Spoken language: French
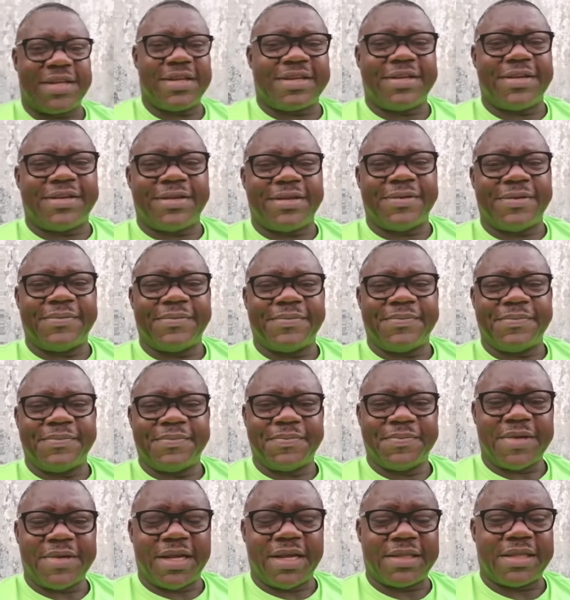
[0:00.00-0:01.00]
que
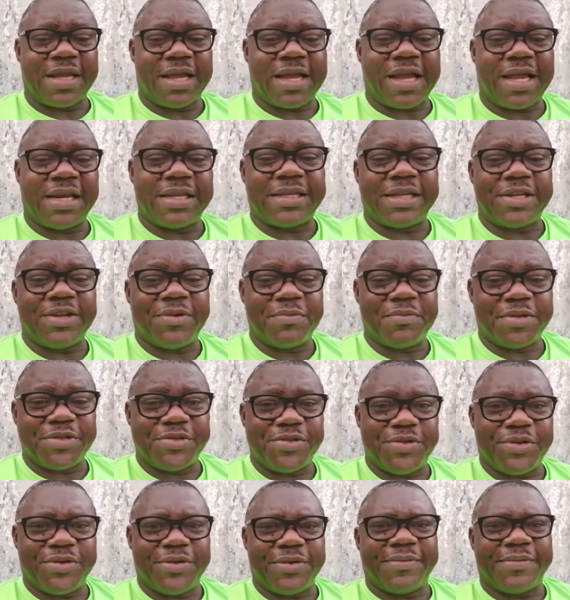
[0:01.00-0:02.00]
en ta qualité d'homme de
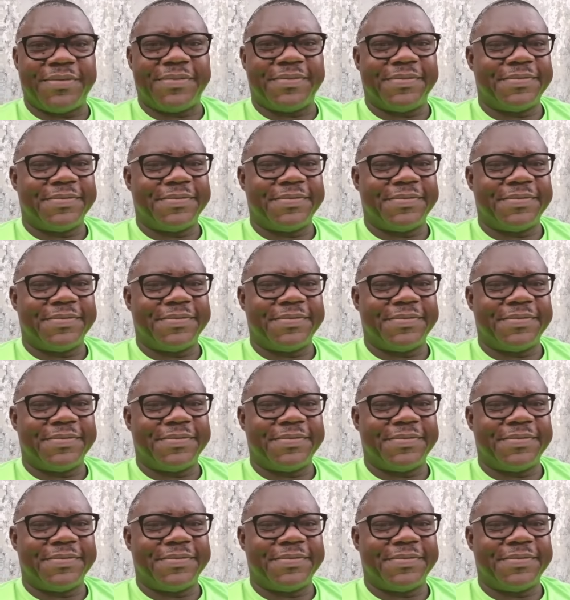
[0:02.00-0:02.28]
Dieu,